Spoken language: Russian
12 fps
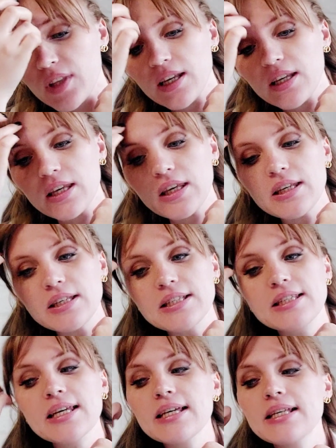И
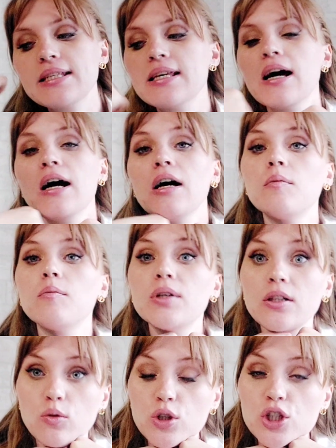здесь
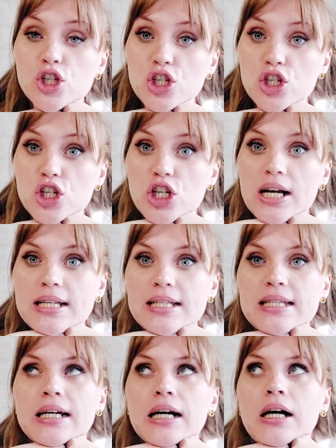мы очень
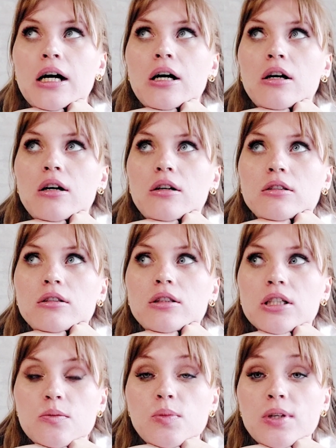часто
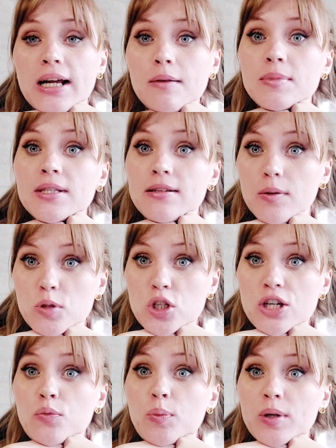Э, разбираемся
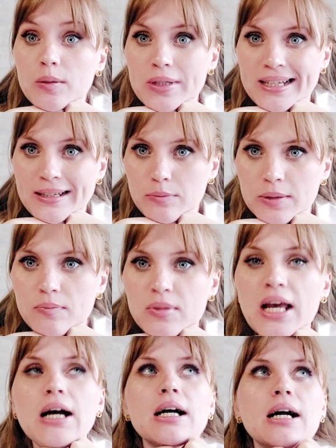вообще в проблеме.
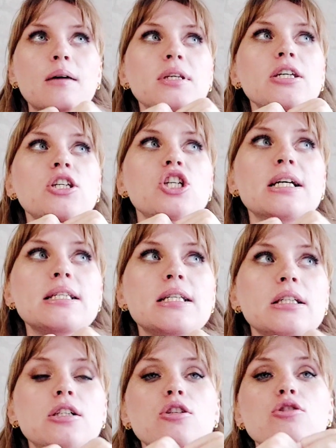Ко мне
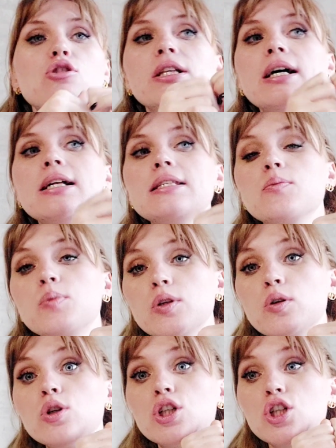часто на консультации
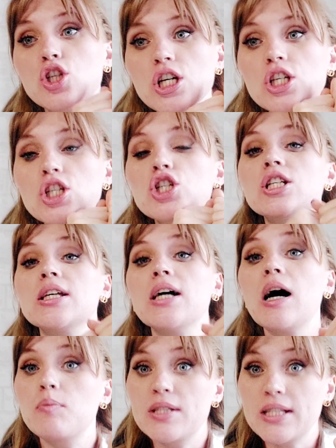приходят
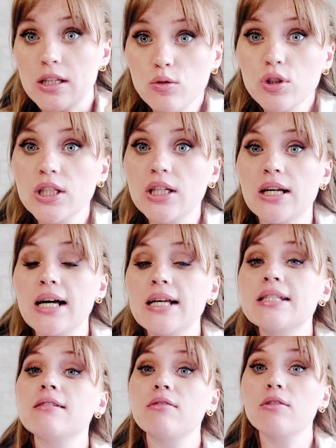женщины абсолютно
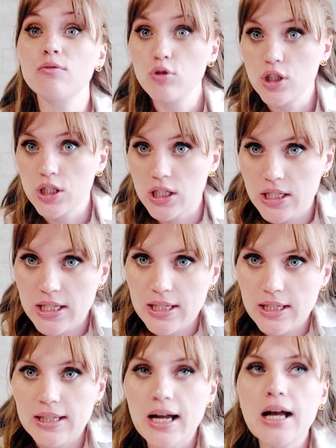разного
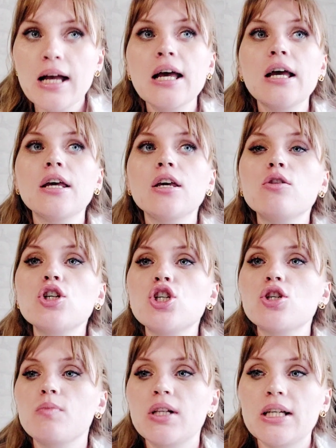возраста, да, и
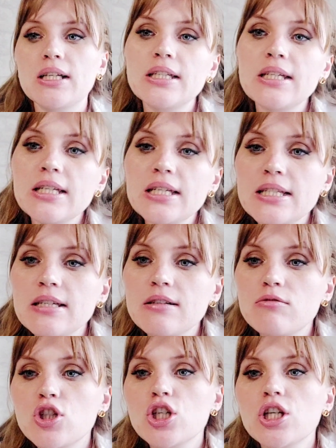очень молодые
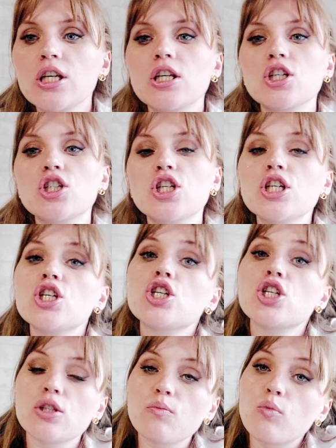девушки, и
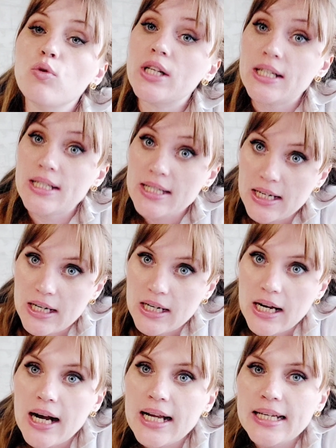женщины более
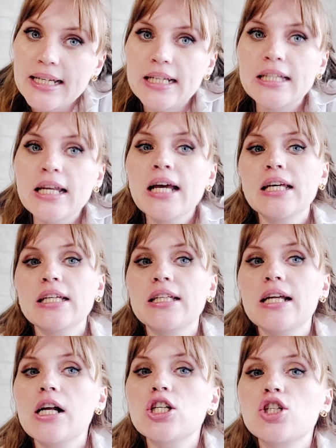40 лет, и
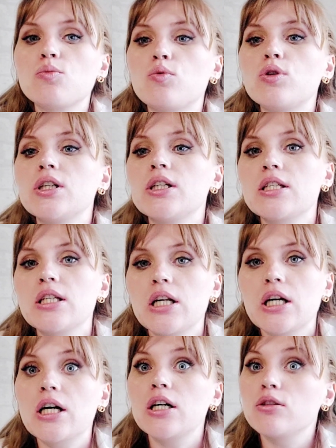даже более
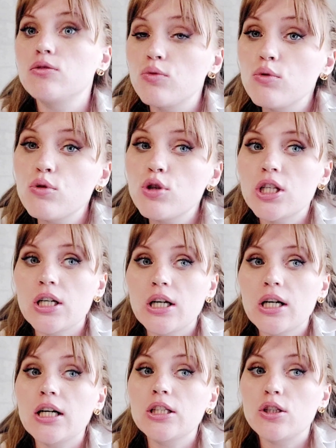
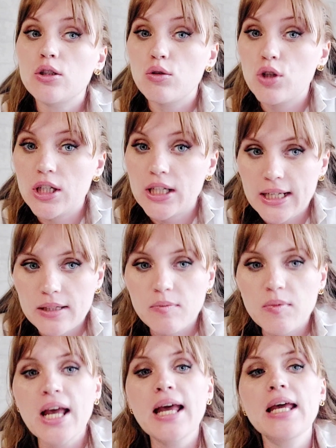42-43 лет.
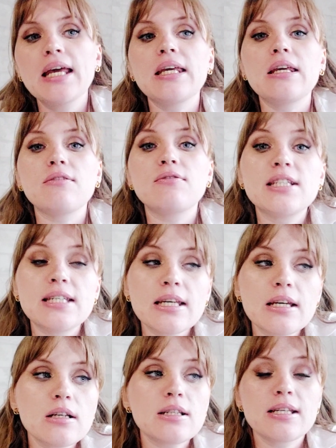И
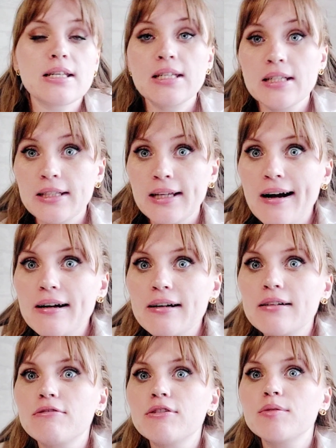все с
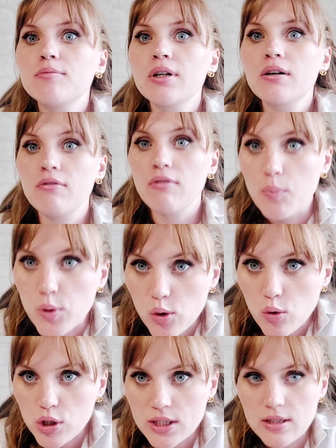одинаковым
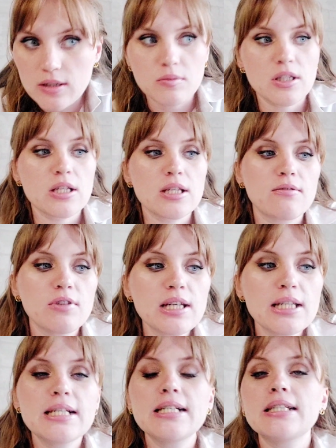вопросом,
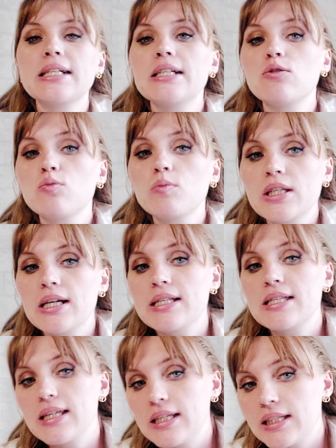действительно ли у меня
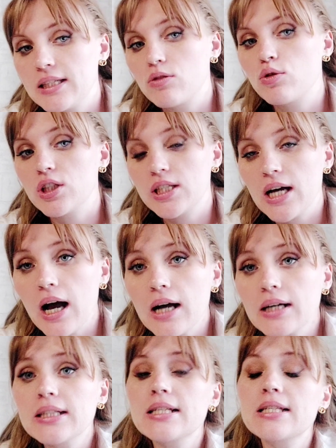стоит такой
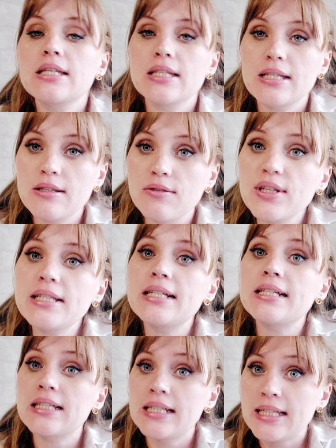диагноз, и
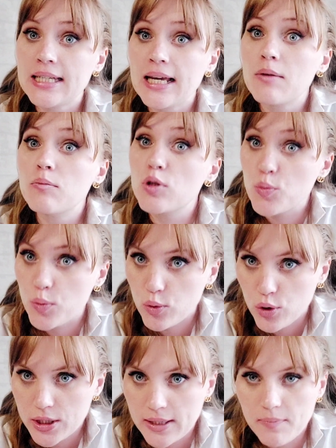действительно ли я
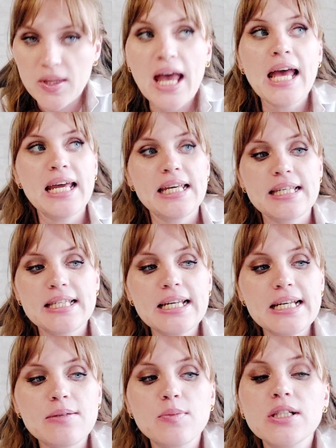бесплодна. И
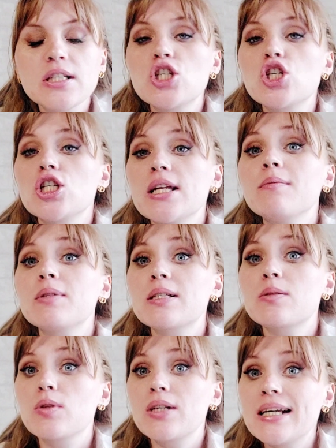здесь мы начинаем
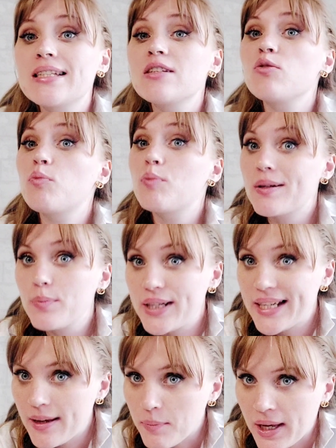разбираться в
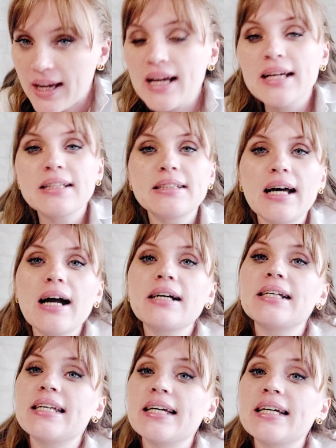проблеме,
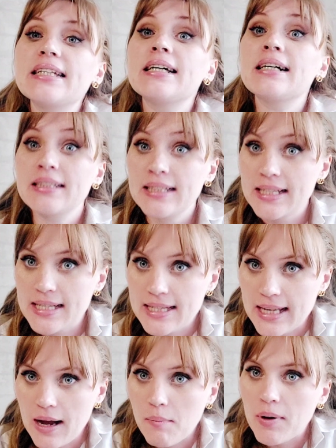так ли это на
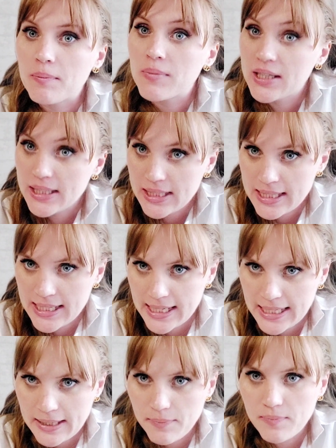самом
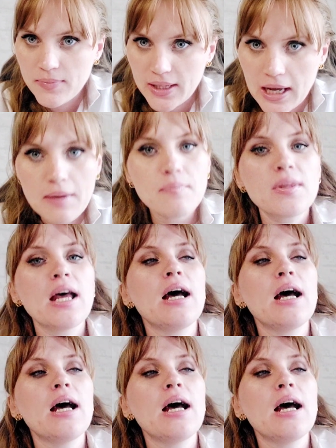деле да.